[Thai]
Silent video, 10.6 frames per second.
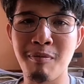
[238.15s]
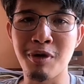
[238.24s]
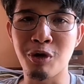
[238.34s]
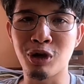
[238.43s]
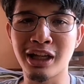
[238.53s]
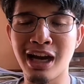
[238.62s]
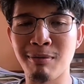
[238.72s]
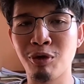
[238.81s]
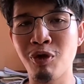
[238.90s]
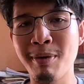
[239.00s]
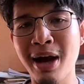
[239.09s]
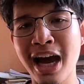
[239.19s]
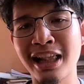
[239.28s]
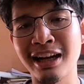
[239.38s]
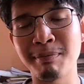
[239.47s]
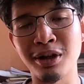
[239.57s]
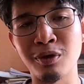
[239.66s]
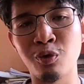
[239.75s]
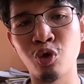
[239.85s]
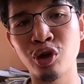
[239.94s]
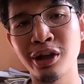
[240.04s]
มีคนขับรถไว้ไหม้นะครับหรือ
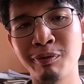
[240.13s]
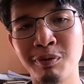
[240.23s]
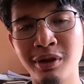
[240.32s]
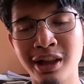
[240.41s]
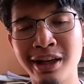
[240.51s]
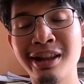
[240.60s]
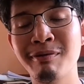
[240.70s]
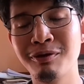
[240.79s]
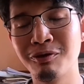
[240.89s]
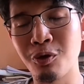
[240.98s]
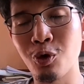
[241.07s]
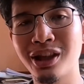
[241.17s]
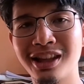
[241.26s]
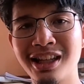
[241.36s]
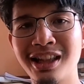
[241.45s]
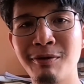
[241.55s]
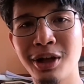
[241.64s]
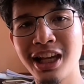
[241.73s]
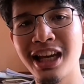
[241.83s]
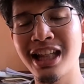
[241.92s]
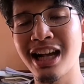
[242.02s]
ฟู้ดเดฟู้ดเดลิเวอ
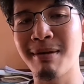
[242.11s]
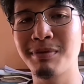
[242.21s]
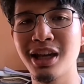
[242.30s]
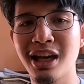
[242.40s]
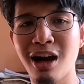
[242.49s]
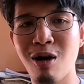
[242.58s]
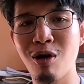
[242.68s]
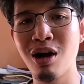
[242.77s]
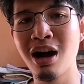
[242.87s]
รี่นะครับ ที่เขา